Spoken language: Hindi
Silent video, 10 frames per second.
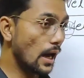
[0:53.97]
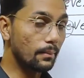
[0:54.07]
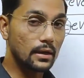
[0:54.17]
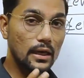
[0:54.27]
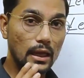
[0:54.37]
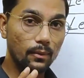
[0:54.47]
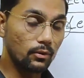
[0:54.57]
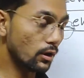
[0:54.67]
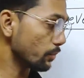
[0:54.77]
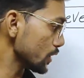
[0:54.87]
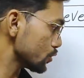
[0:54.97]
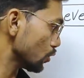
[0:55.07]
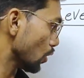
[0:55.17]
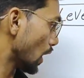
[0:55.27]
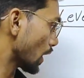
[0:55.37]
अब लेवल वन में
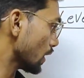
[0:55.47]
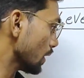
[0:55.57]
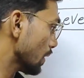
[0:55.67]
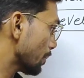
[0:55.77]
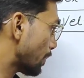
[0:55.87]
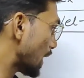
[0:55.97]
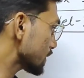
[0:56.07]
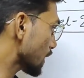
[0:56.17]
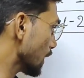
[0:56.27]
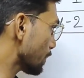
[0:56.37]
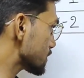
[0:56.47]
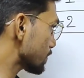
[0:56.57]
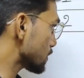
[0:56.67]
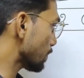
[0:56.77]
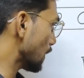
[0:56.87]
जो अगर बात करें अपन
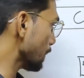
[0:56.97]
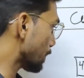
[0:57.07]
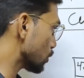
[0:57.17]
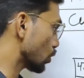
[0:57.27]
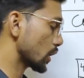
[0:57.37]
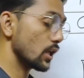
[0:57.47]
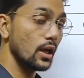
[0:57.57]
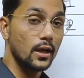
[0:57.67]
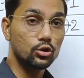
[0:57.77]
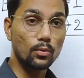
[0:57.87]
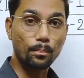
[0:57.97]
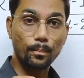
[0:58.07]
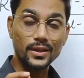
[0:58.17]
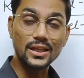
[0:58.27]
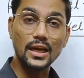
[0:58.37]
सबसे पहले पदों की तो
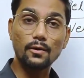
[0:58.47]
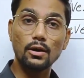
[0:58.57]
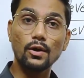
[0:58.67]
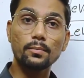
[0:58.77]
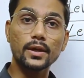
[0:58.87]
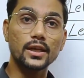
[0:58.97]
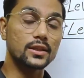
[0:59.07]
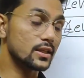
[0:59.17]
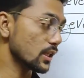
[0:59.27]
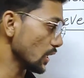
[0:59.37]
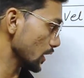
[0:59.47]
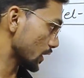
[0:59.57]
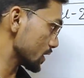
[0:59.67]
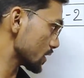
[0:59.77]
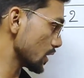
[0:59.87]
पद लेवल वन में कितने थे इक्कीस